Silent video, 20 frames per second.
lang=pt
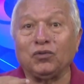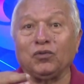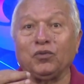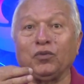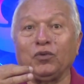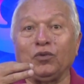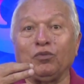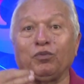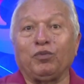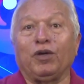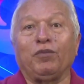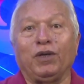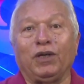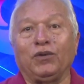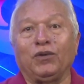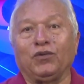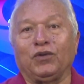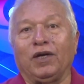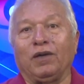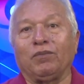do, do
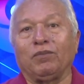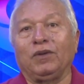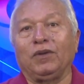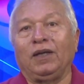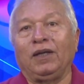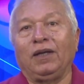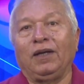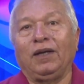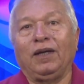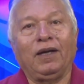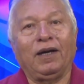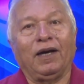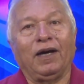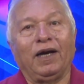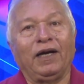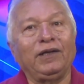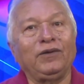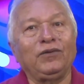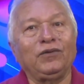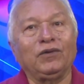primeiro tempo.
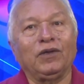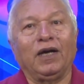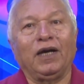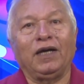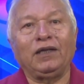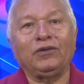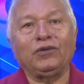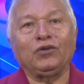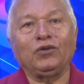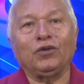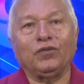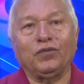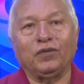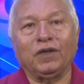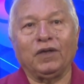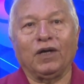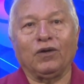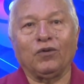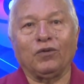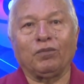Aí não dá, aí o jogo
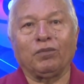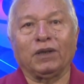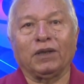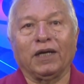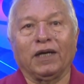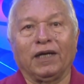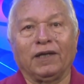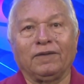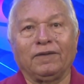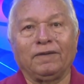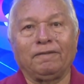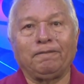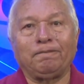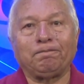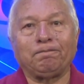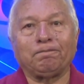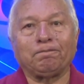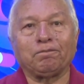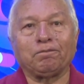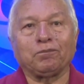fica complicado. Né?
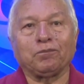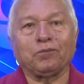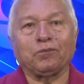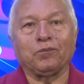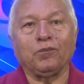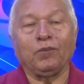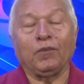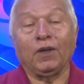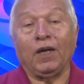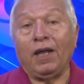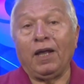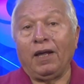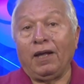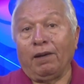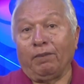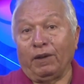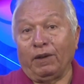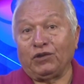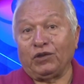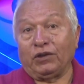
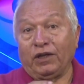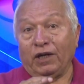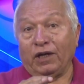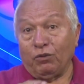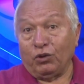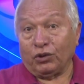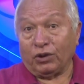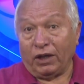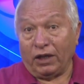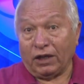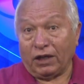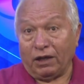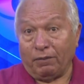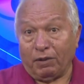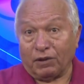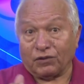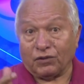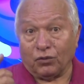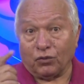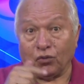Mas se tem muita
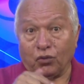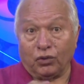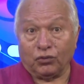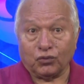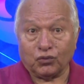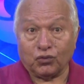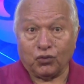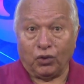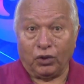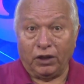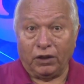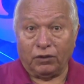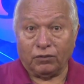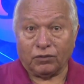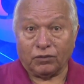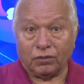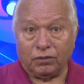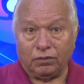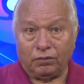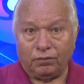reclamação contra os
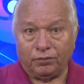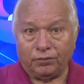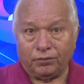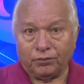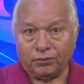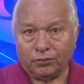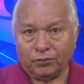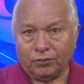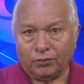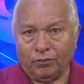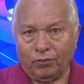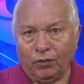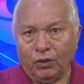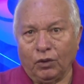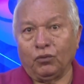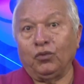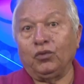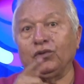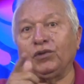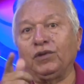goleiros,
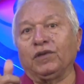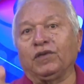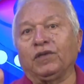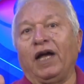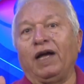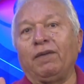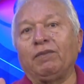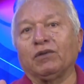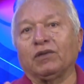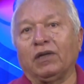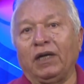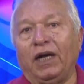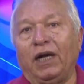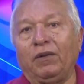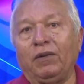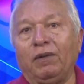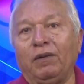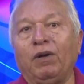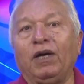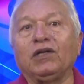nos desarmes,
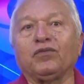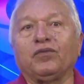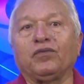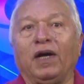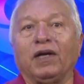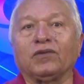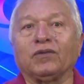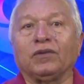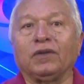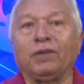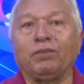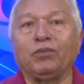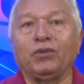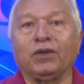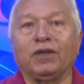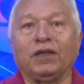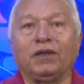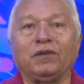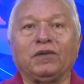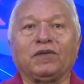claro, é mais fácil, né?
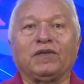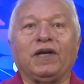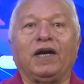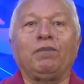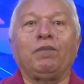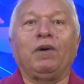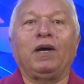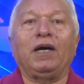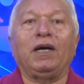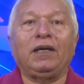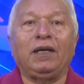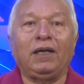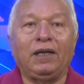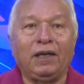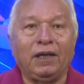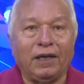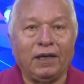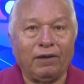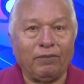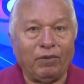Porque desarmar
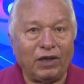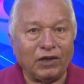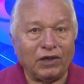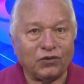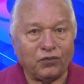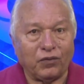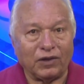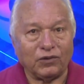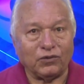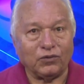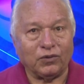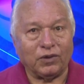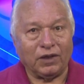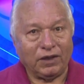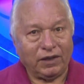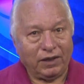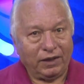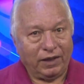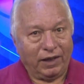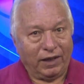é mais fácil do que
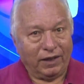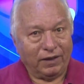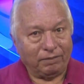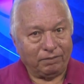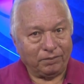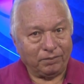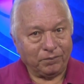criar.